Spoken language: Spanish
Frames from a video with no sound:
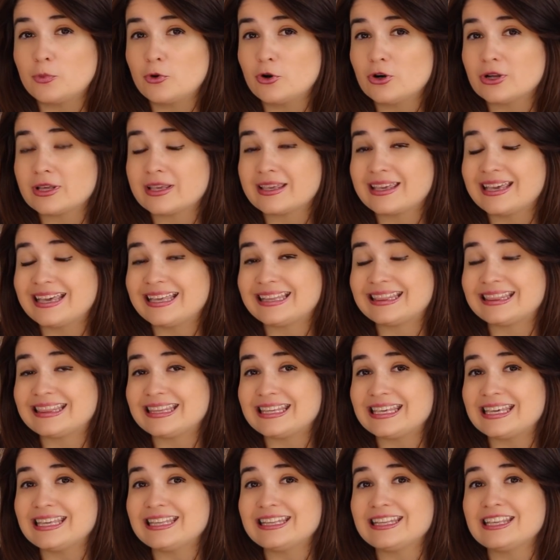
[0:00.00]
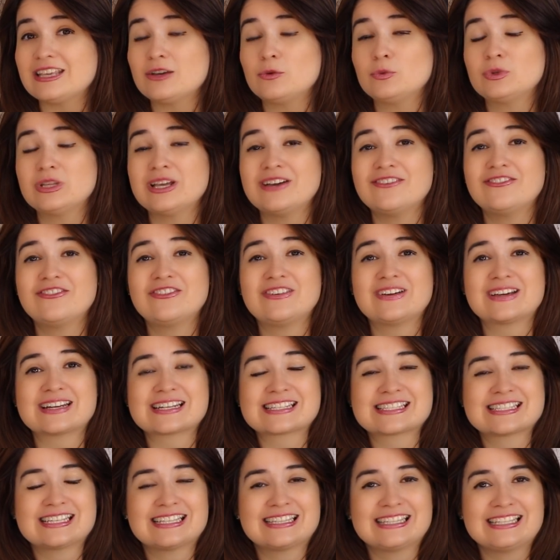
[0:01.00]
Porque tiene una
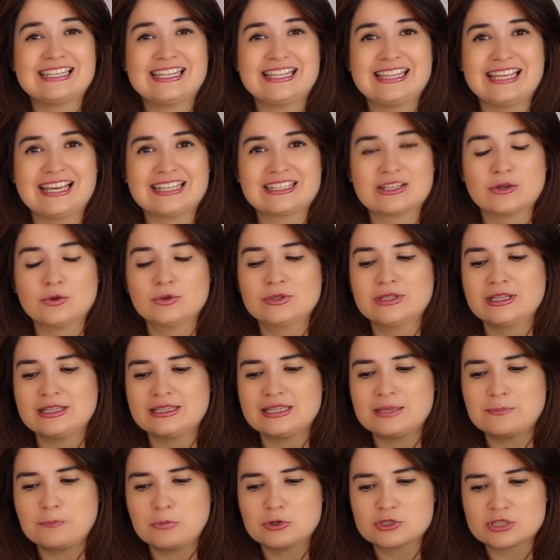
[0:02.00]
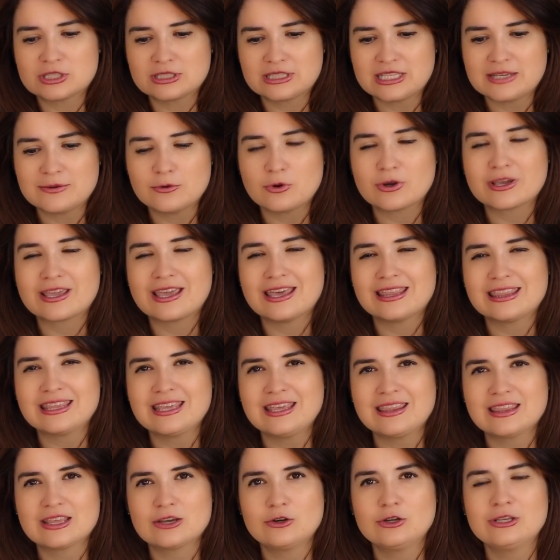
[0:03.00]
versatilidad, es un dispositivo que a
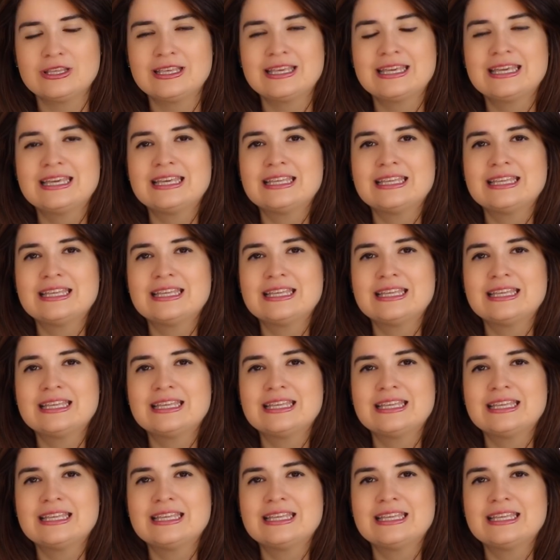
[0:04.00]
día de hoy